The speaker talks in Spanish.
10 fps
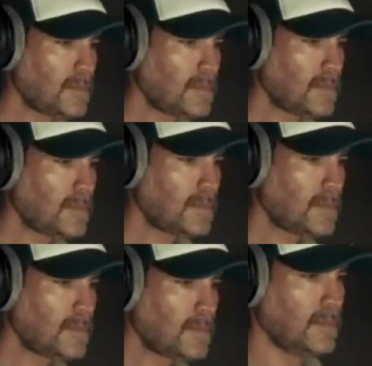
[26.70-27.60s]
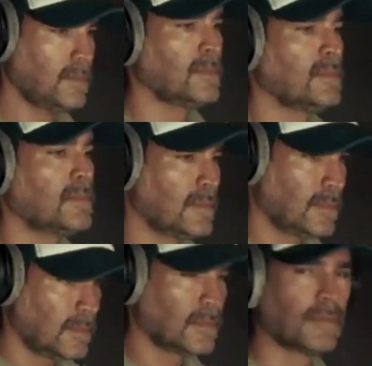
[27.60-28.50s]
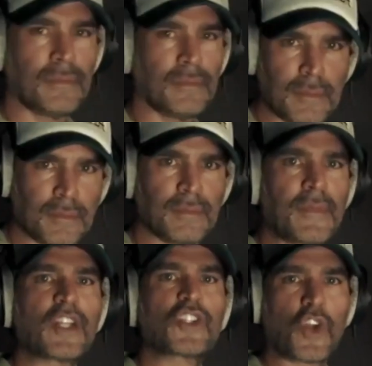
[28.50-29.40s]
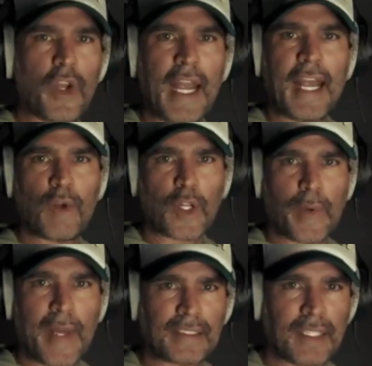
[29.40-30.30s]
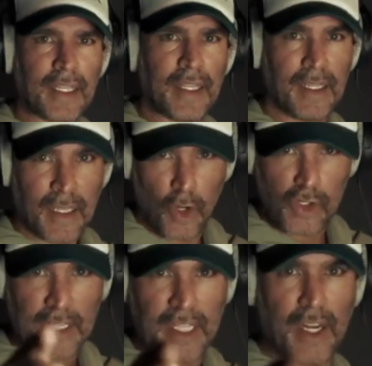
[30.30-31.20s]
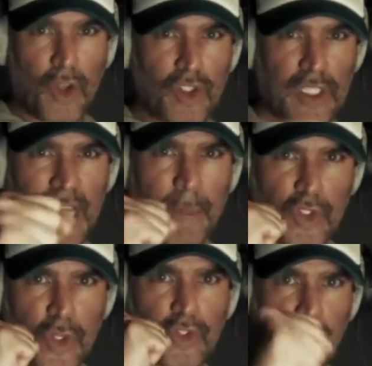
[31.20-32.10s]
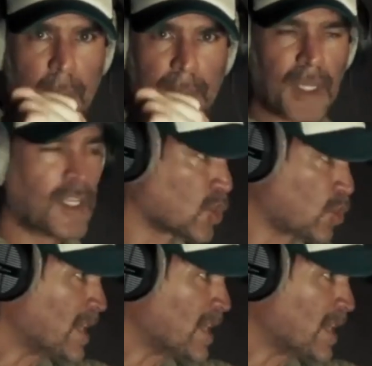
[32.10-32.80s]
pero pues ustedes pueden entrar sin duda a a su red social